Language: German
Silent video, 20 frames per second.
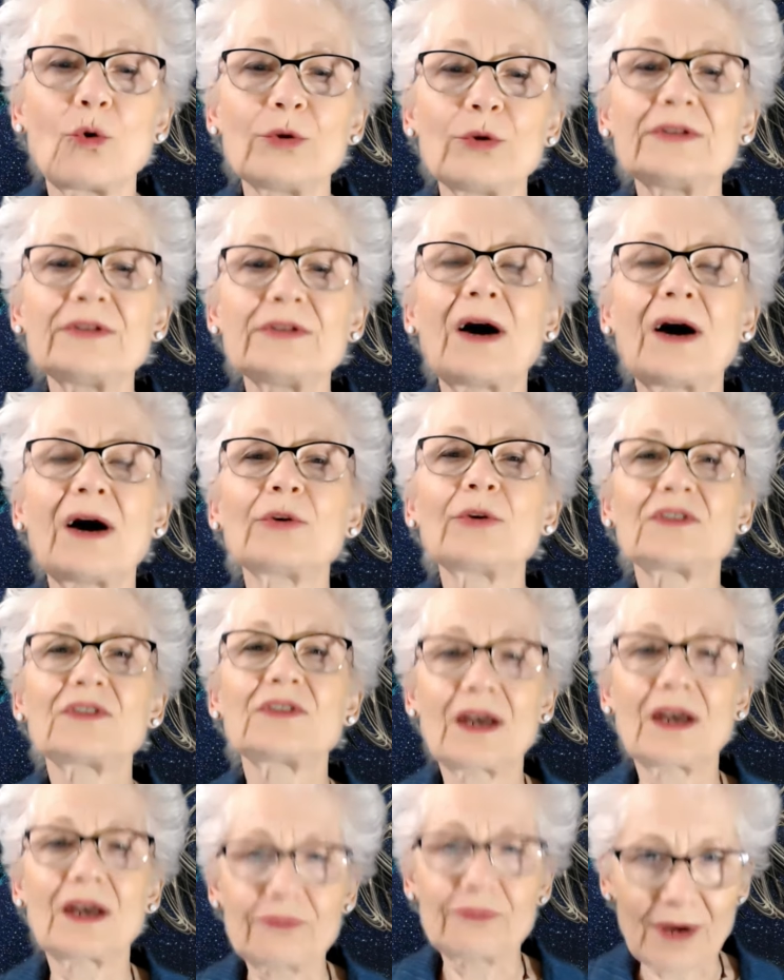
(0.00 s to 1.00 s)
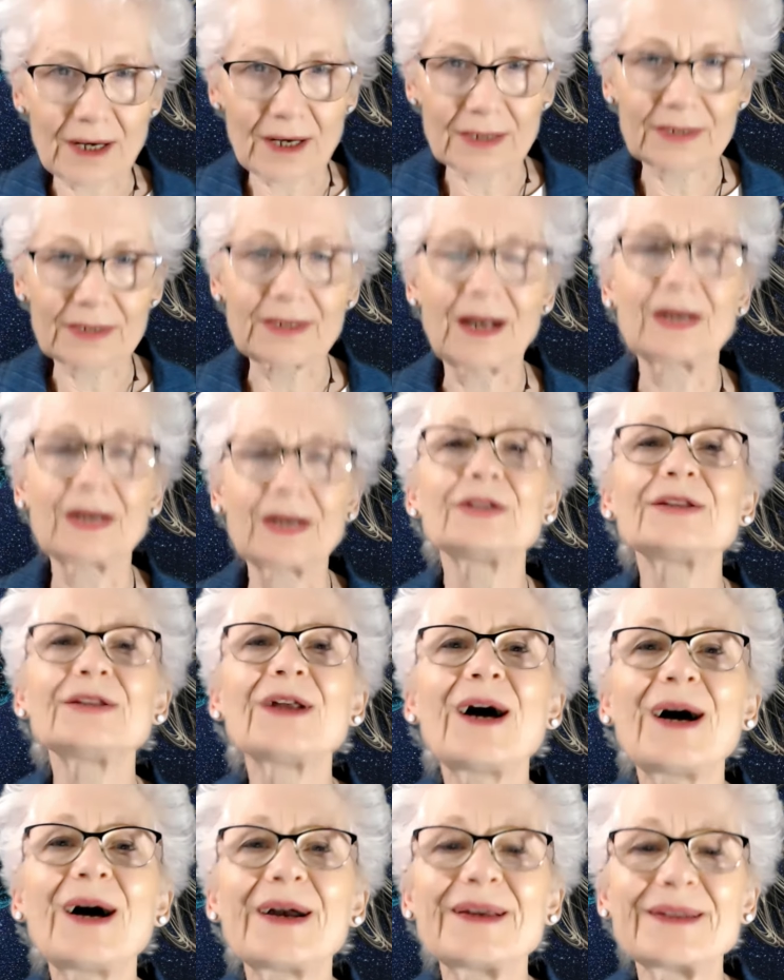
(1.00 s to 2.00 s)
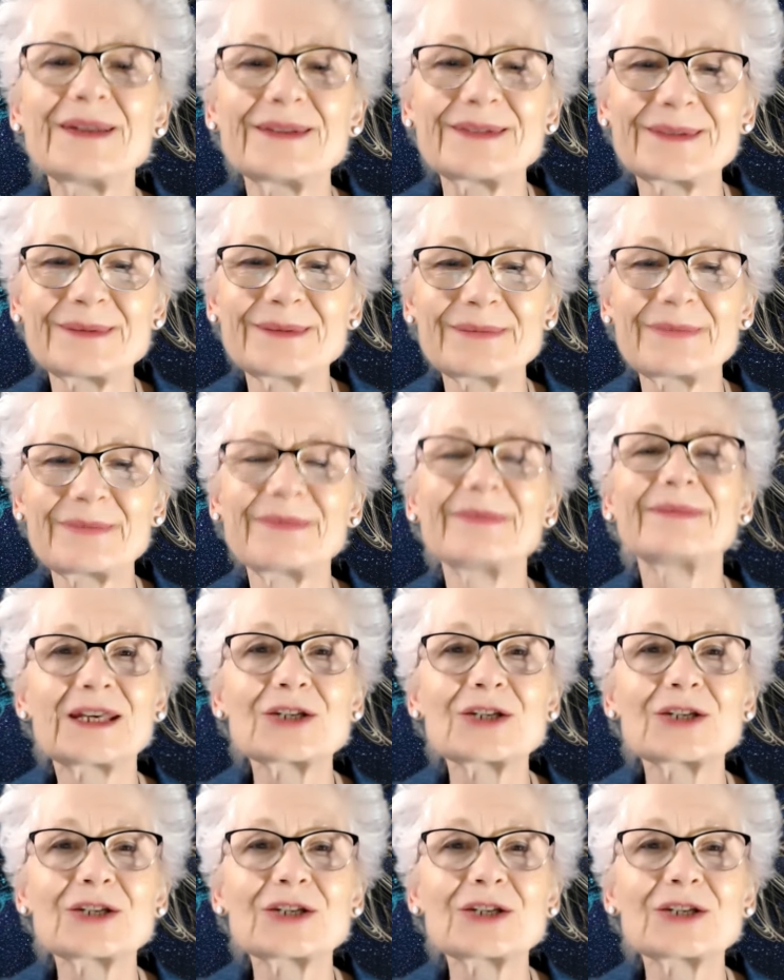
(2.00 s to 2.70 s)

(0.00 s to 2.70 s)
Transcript: und aus der Vergangenheit